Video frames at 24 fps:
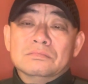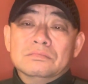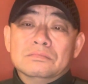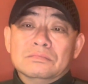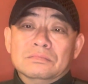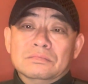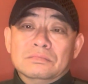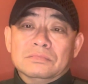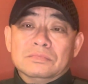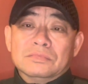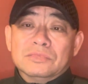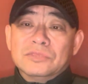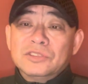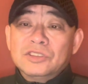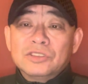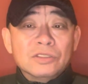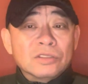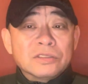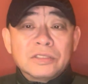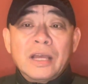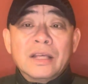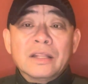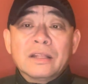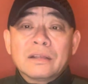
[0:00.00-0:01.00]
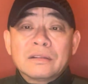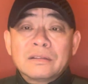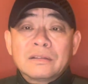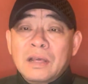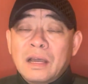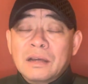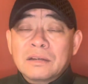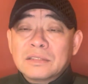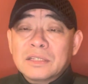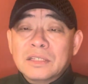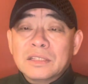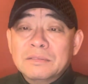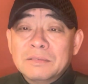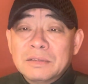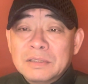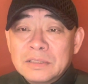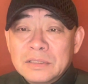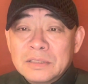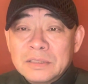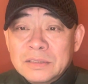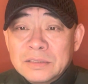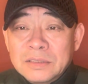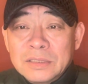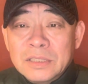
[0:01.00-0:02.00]
嗯，就在当着他妈
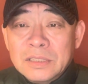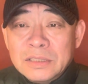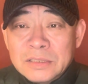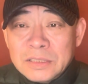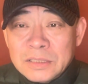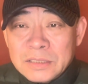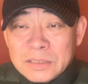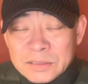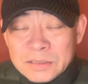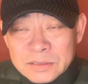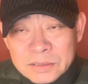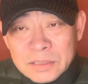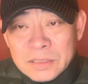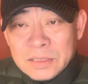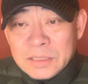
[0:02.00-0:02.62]
的这个这个，